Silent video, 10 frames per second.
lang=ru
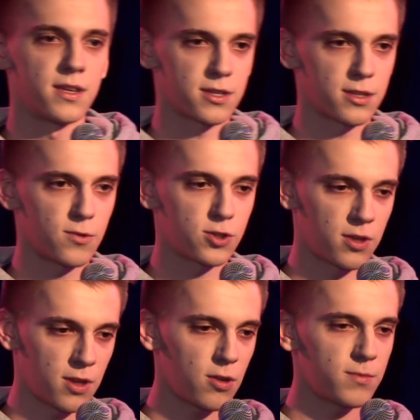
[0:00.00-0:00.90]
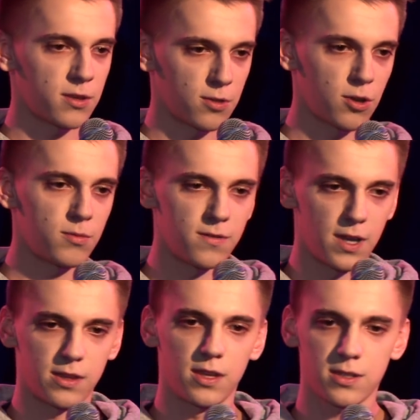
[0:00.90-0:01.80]
Из-за того, что иногда у меня такое
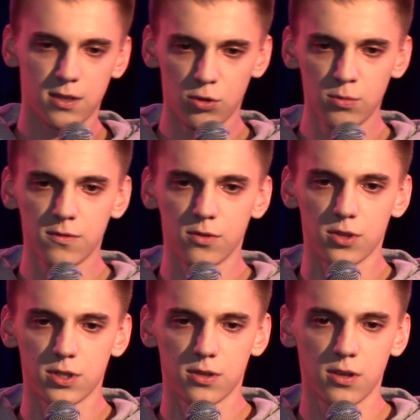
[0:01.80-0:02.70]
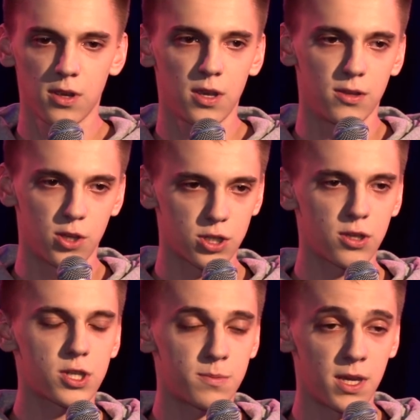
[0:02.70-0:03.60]
бывает, я задумываюсь и
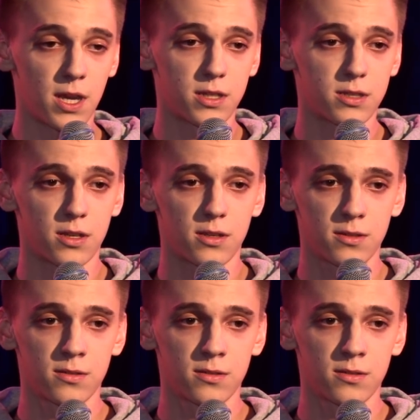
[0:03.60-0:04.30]
начинаю смеяться.